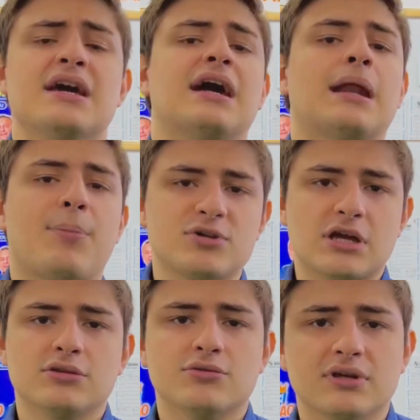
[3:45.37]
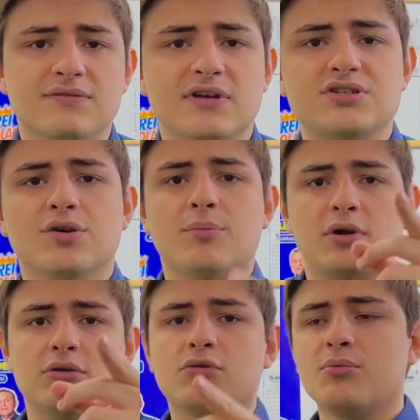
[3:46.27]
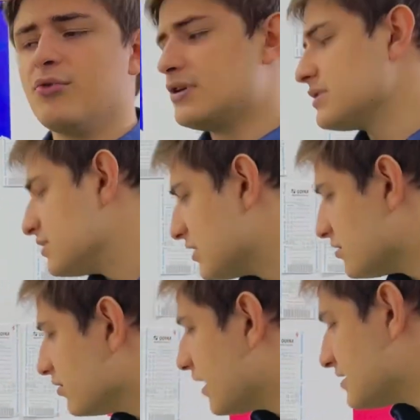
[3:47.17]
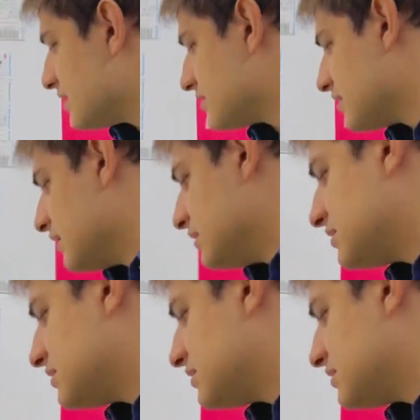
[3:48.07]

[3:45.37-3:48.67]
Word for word: O cara apostador investiu em um bolão como esse, de 18 dezenas, de